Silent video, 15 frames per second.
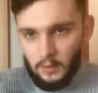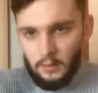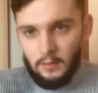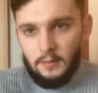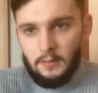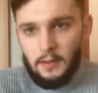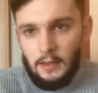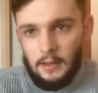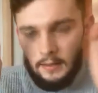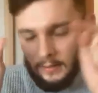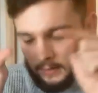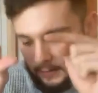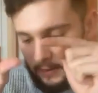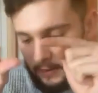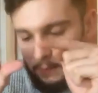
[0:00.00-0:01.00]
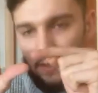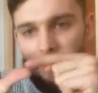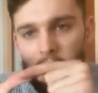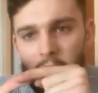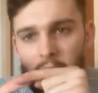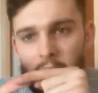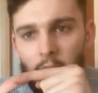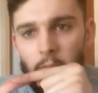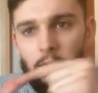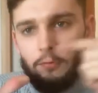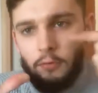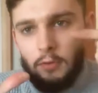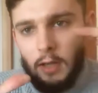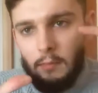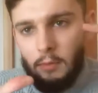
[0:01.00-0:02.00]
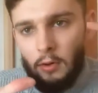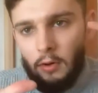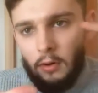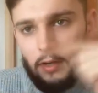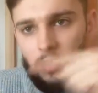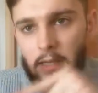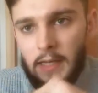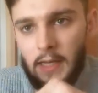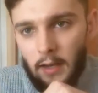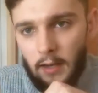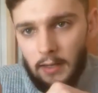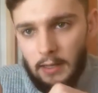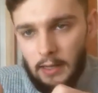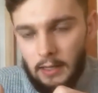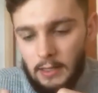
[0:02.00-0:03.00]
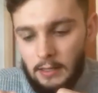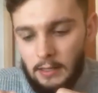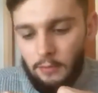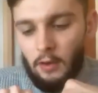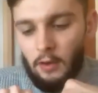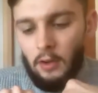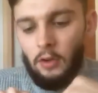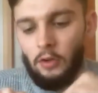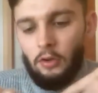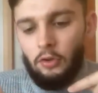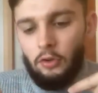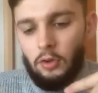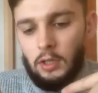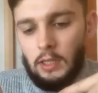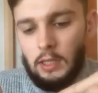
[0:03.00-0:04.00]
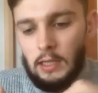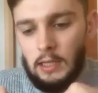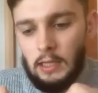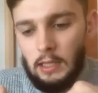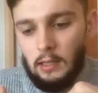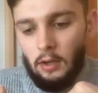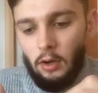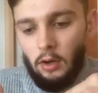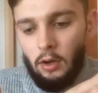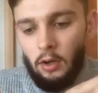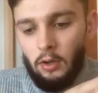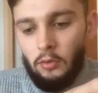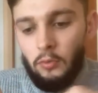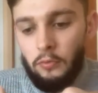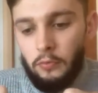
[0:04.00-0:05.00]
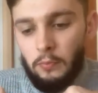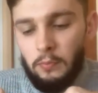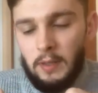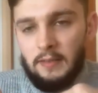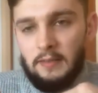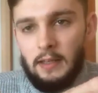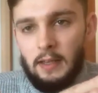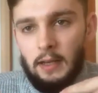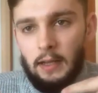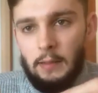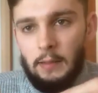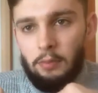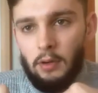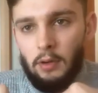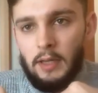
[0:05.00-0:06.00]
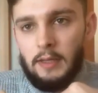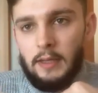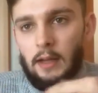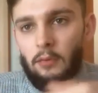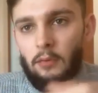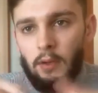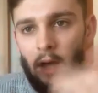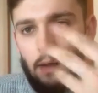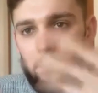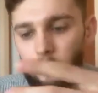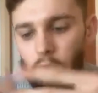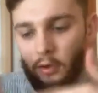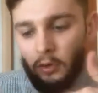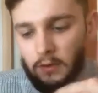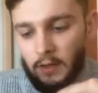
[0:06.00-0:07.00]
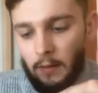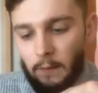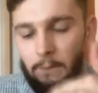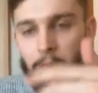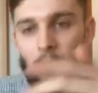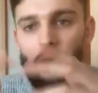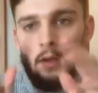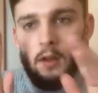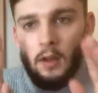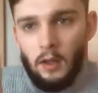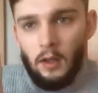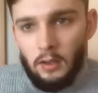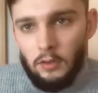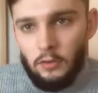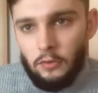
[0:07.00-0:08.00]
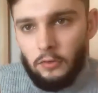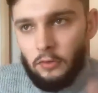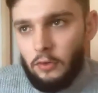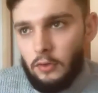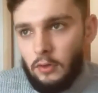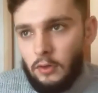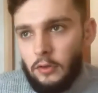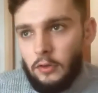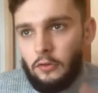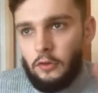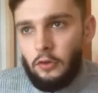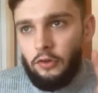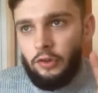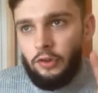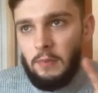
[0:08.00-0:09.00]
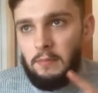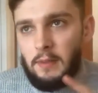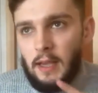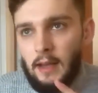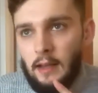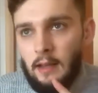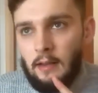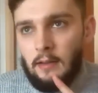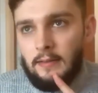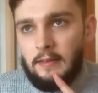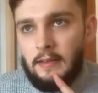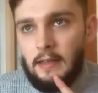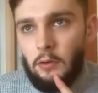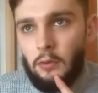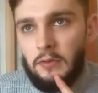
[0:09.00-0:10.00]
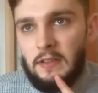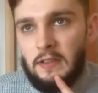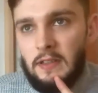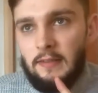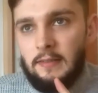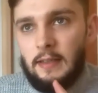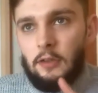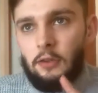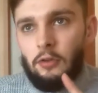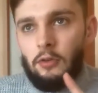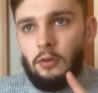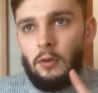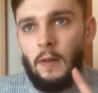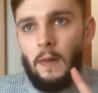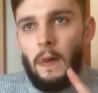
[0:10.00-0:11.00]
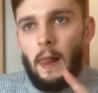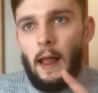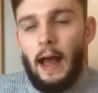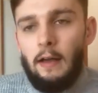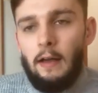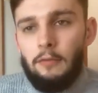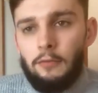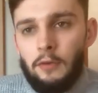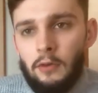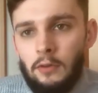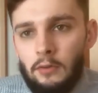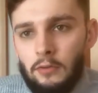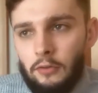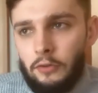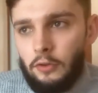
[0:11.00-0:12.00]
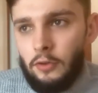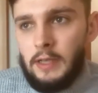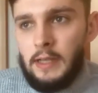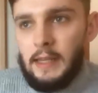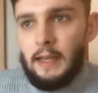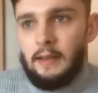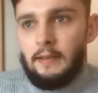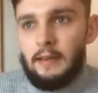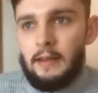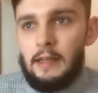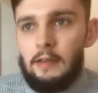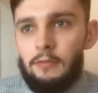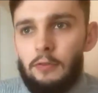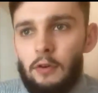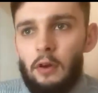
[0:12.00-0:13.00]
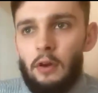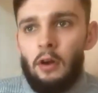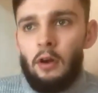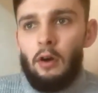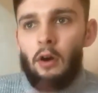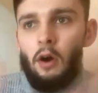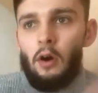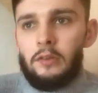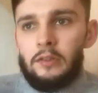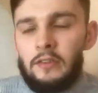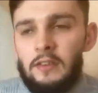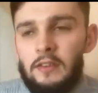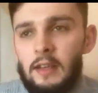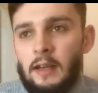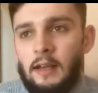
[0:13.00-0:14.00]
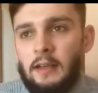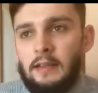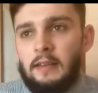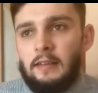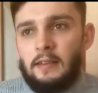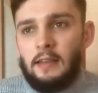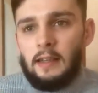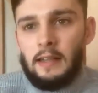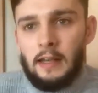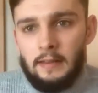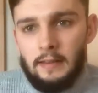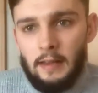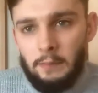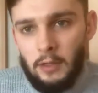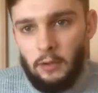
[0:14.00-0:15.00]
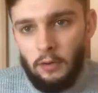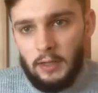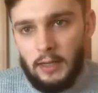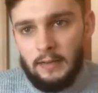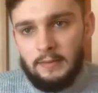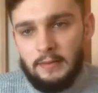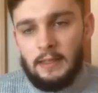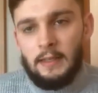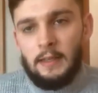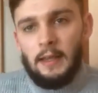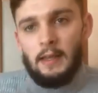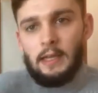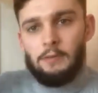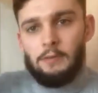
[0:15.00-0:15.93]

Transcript: c'est bête à dire, mais il faut d'abord lire les livres qui euh, nous font plaisir et pour lesquels on a un peu d'entrain. Ok. Ce que, j'aime bien dire aussi, c'est que avant de lire des livres euh, anciens et d'essayer d'aller taper dans le classique, il